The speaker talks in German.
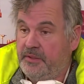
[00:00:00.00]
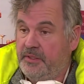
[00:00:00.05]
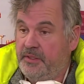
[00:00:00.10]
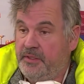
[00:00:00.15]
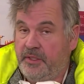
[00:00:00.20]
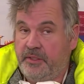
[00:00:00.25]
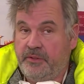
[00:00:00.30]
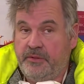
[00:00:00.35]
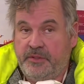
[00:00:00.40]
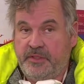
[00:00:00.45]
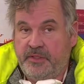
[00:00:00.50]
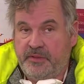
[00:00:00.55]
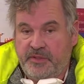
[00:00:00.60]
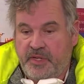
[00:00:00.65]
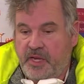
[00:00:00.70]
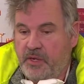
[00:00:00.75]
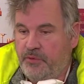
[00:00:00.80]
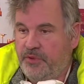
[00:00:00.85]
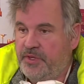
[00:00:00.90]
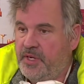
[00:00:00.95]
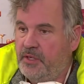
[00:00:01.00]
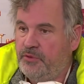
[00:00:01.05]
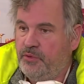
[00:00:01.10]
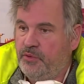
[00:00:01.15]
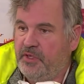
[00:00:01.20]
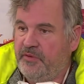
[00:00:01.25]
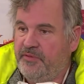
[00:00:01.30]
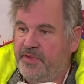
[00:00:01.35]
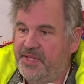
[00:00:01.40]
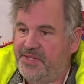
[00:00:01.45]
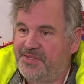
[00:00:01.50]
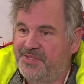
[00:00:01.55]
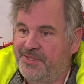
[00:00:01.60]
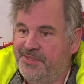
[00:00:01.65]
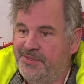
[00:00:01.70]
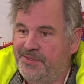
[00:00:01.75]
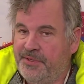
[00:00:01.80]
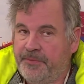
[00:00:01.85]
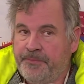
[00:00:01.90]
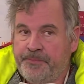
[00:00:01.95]
die dann Tag und Nacht unterwegs
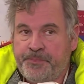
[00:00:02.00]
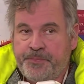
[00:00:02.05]
sind.